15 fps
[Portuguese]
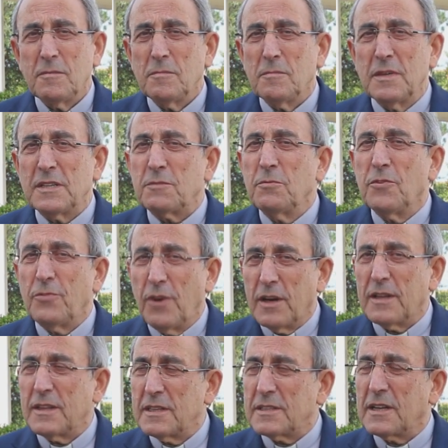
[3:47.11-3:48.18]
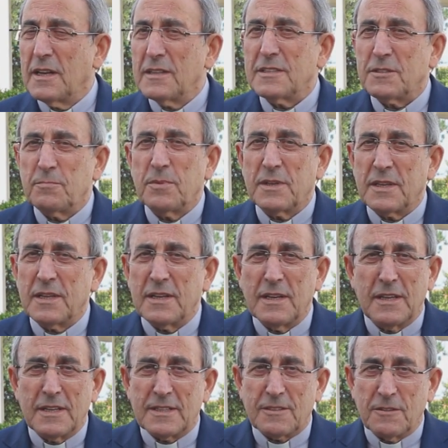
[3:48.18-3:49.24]
mesmo fora das grandes
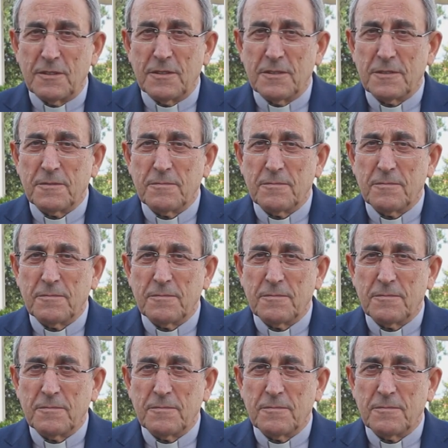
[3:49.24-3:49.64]
peregrinações.